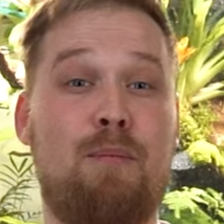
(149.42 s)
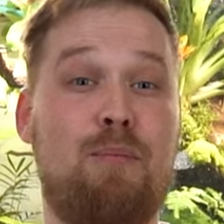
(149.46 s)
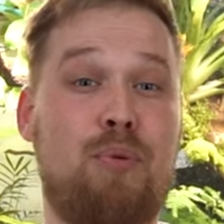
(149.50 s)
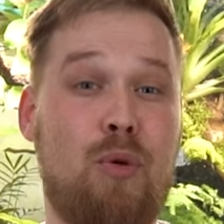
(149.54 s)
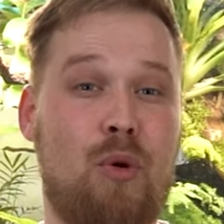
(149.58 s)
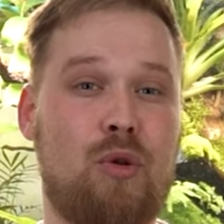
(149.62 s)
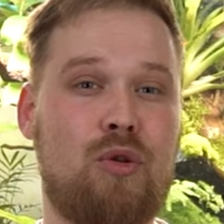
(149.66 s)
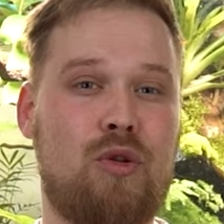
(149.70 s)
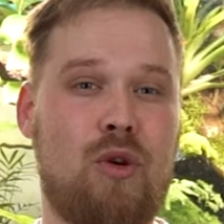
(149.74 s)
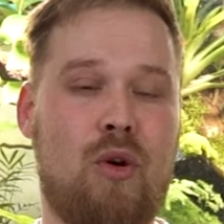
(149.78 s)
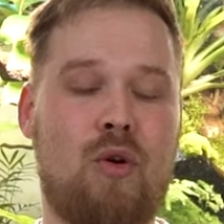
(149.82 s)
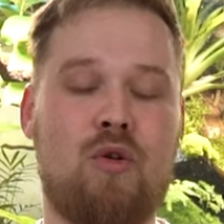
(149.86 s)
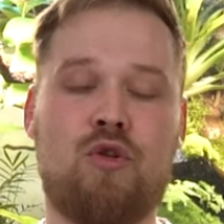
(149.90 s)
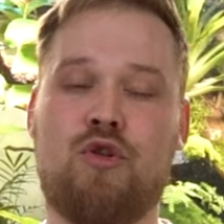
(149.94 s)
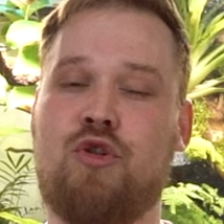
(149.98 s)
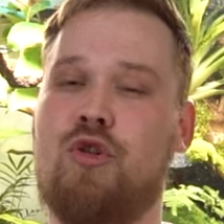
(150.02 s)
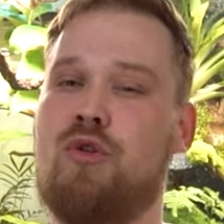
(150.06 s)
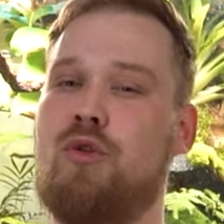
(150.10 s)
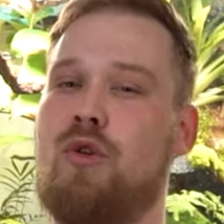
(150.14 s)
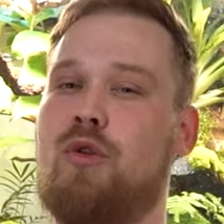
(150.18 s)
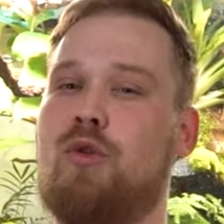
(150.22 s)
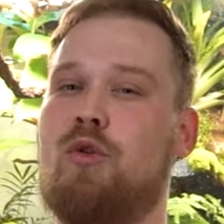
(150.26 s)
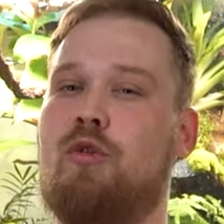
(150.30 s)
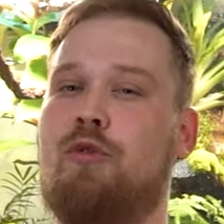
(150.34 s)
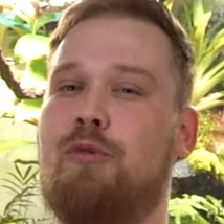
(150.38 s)
Pourtant, je
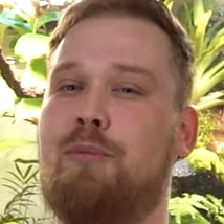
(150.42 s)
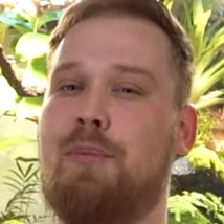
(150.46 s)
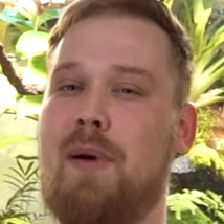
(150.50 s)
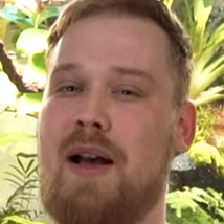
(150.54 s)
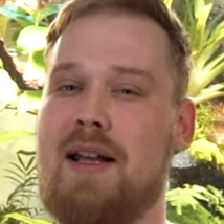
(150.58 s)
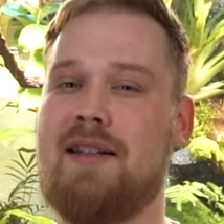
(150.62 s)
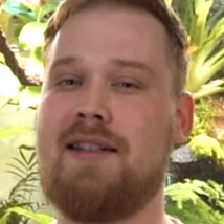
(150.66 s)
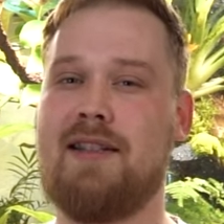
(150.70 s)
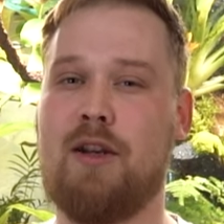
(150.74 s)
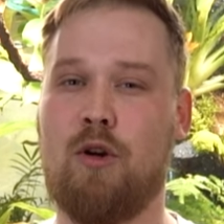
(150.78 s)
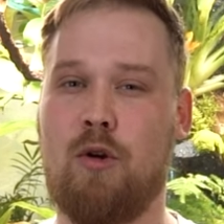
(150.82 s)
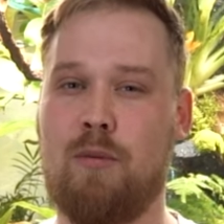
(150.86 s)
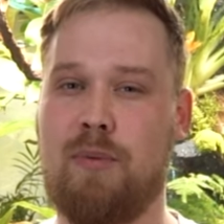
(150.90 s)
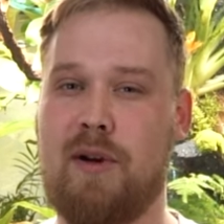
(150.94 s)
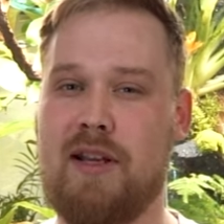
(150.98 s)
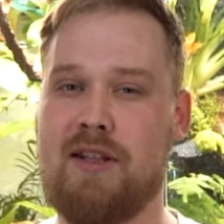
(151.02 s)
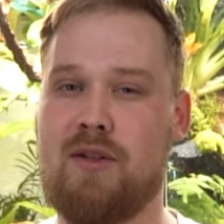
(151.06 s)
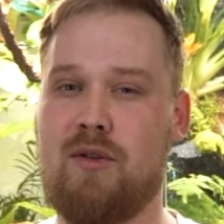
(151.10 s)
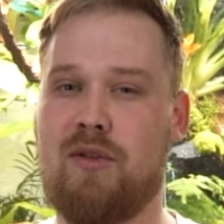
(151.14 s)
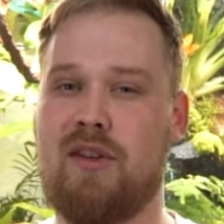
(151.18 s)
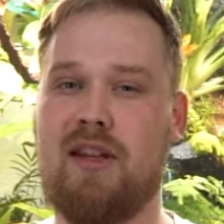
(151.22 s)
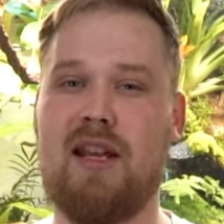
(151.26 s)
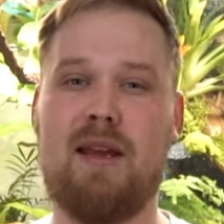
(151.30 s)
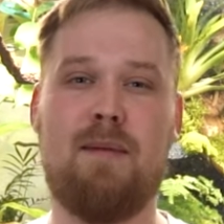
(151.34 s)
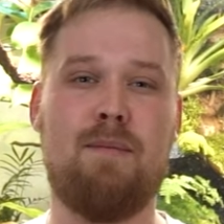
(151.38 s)
ne le trouve pas assez
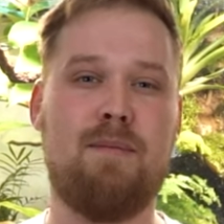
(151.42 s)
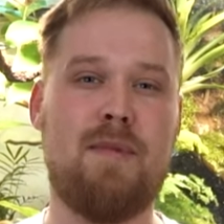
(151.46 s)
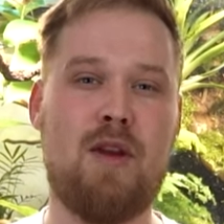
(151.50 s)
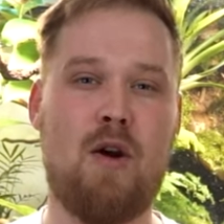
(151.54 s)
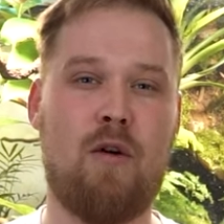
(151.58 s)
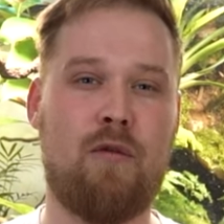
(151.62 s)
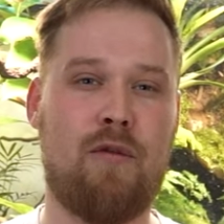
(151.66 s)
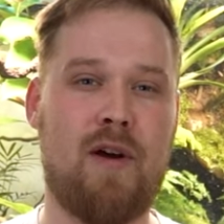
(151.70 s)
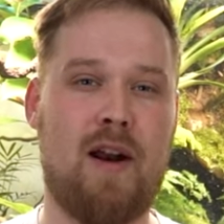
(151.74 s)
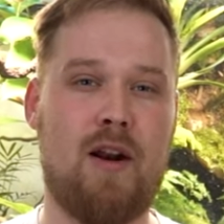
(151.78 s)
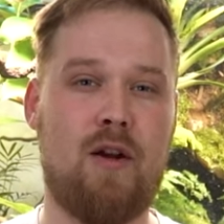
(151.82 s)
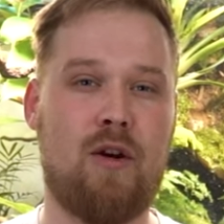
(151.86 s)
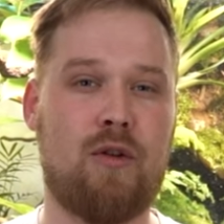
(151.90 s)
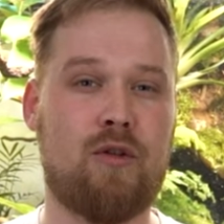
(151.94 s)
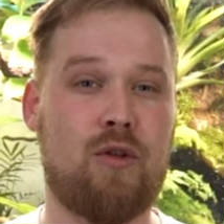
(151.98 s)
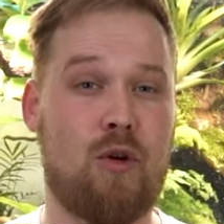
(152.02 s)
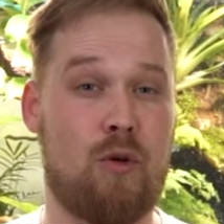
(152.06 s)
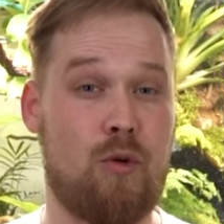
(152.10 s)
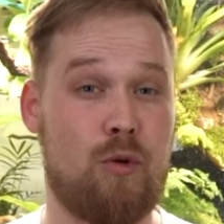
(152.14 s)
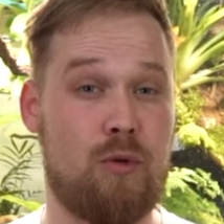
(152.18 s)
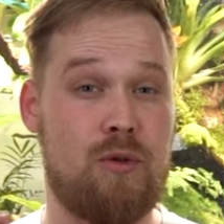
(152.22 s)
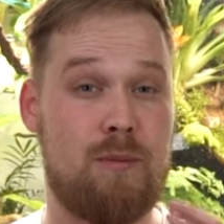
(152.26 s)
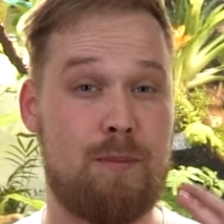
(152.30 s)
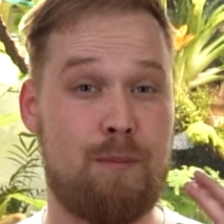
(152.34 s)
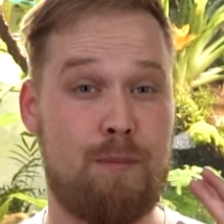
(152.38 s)
représenté et mis en valeur dans
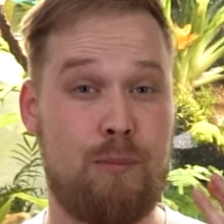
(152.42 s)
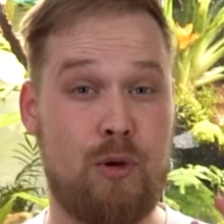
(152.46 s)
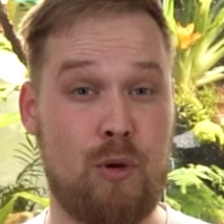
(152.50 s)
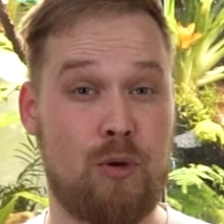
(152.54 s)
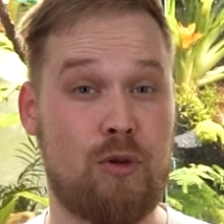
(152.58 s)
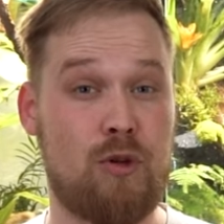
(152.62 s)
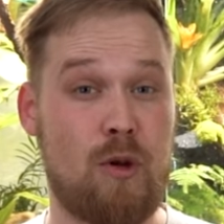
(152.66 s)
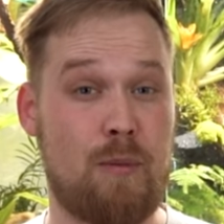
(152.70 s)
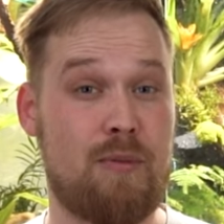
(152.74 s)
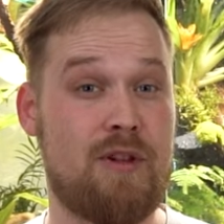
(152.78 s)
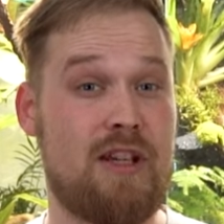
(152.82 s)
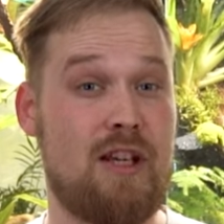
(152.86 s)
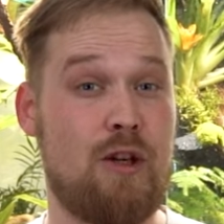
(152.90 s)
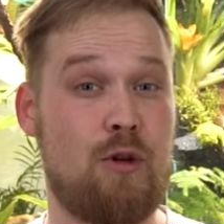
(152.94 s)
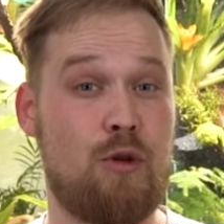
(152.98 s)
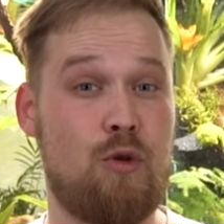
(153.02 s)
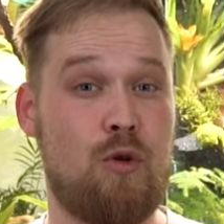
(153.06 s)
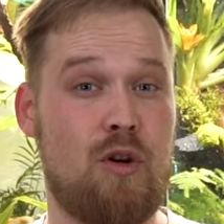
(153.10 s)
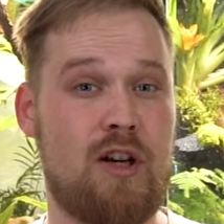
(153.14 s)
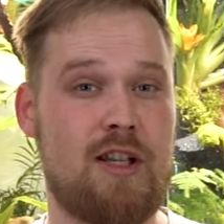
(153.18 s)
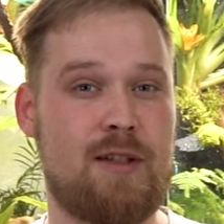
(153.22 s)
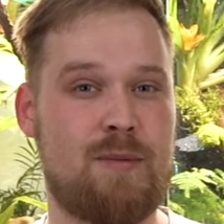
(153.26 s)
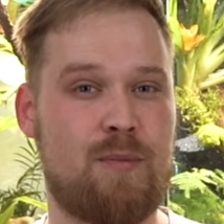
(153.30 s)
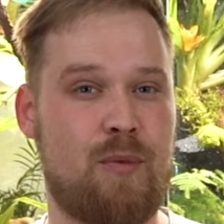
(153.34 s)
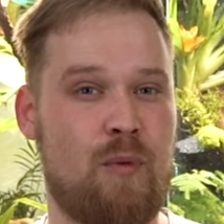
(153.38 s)
le biotope qui lui
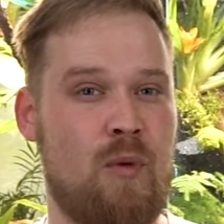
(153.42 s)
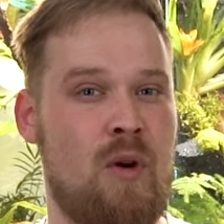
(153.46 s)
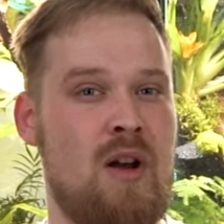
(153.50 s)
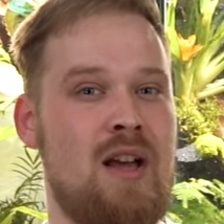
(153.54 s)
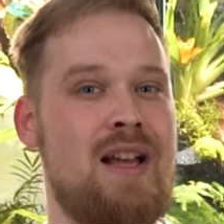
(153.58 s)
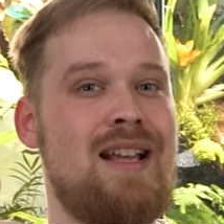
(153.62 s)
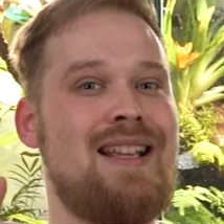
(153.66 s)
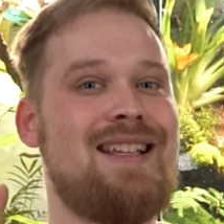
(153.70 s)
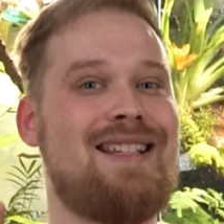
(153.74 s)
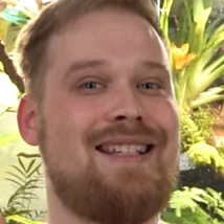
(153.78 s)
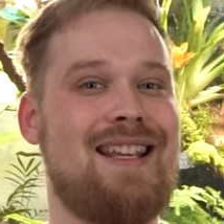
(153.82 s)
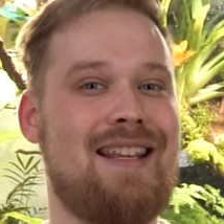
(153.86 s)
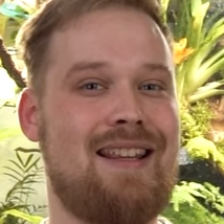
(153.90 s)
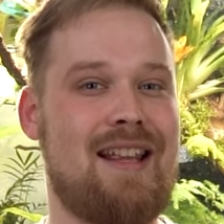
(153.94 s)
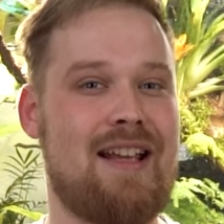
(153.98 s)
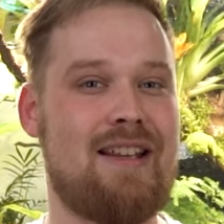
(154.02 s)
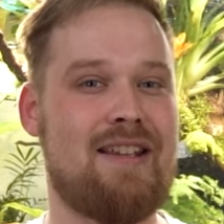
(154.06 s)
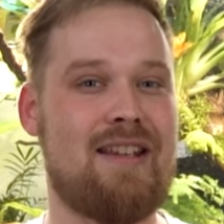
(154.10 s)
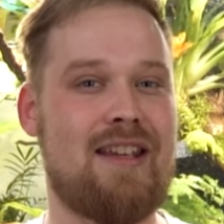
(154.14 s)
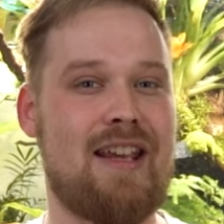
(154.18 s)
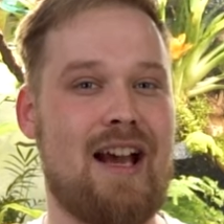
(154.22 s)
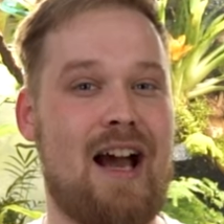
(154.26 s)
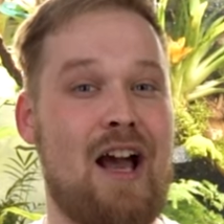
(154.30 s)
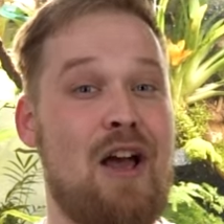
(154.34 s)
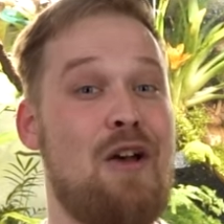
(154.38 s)
correspond,
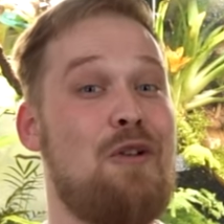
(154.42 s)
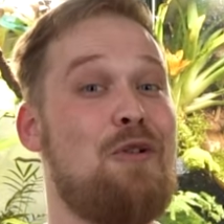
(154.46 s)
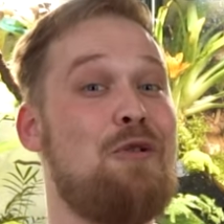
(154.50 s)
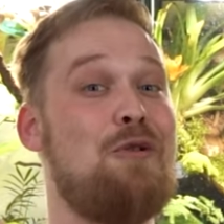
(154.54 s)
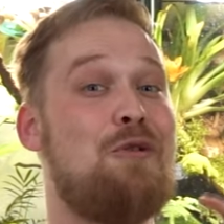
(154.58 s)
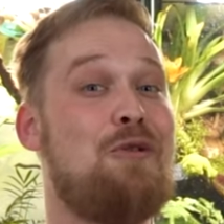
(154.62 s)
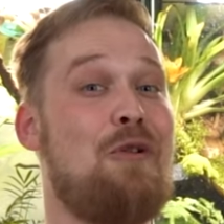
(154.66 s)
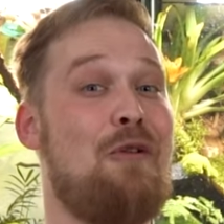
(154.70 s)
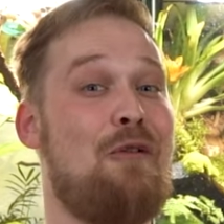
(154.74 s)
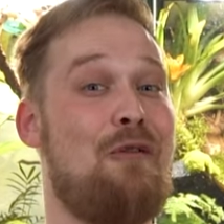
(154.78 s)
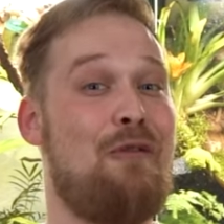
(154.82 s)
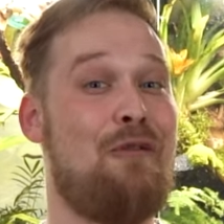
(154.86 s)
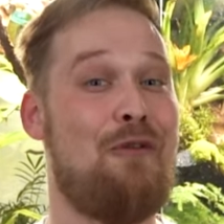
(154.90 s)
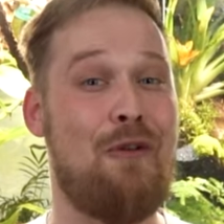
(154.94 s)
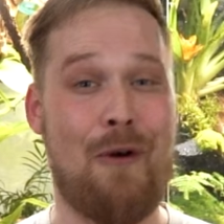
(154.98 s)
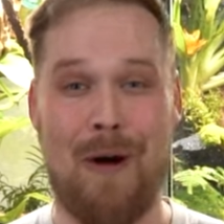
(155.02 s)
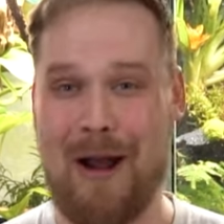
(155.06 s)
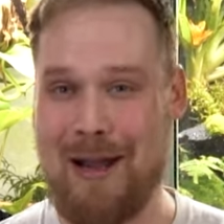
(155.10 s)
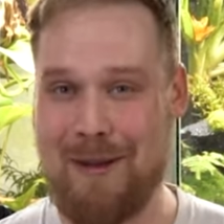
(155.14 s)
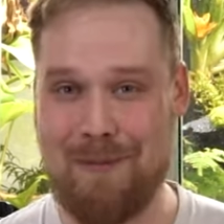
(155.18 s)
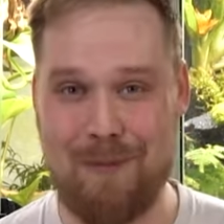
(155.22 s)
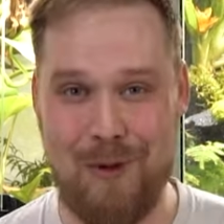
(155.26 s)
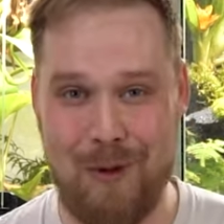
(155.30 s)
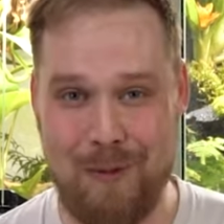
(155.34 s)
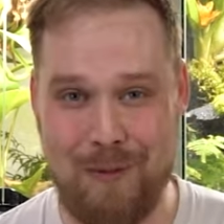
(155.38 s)
c'est-à-dire une
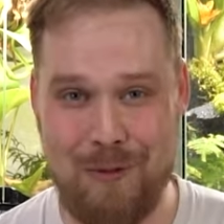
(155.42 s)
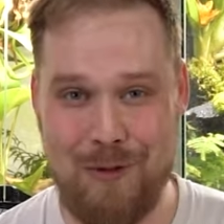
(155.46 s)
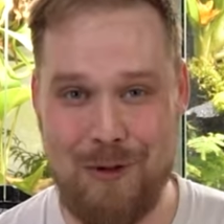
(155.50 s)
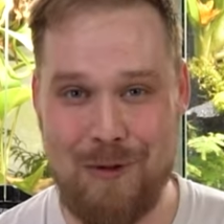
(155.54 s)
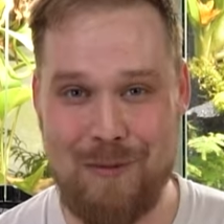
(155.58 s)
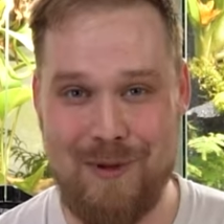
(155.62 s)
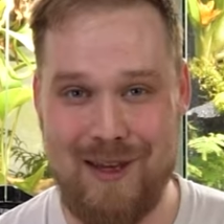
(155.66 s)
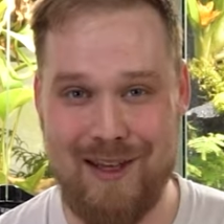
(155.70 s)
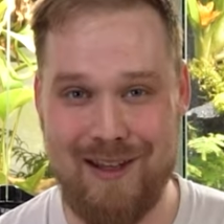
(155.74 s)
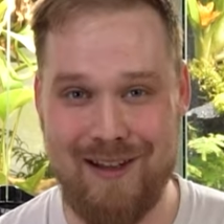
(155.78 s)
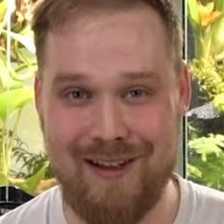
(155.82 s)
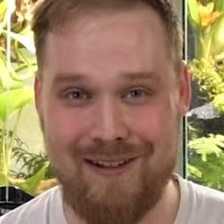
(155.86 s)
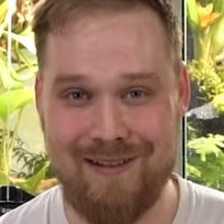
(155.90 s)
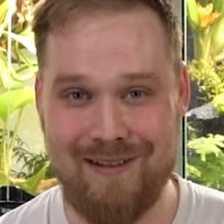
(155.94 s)
forêt de bambou humide.